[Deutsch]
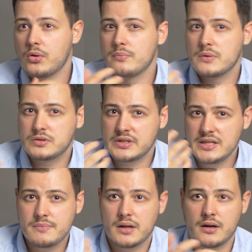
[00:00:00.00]
um das
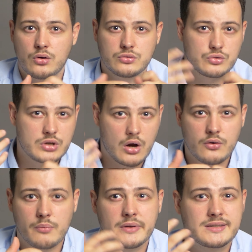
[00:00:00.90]
Team dann auch zu
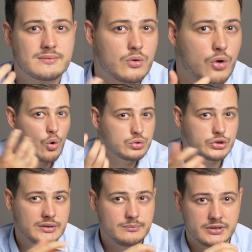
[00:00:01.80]
schauen, ob das noch
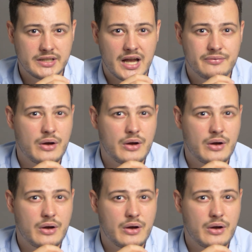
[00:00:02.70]
Coaching bedarf.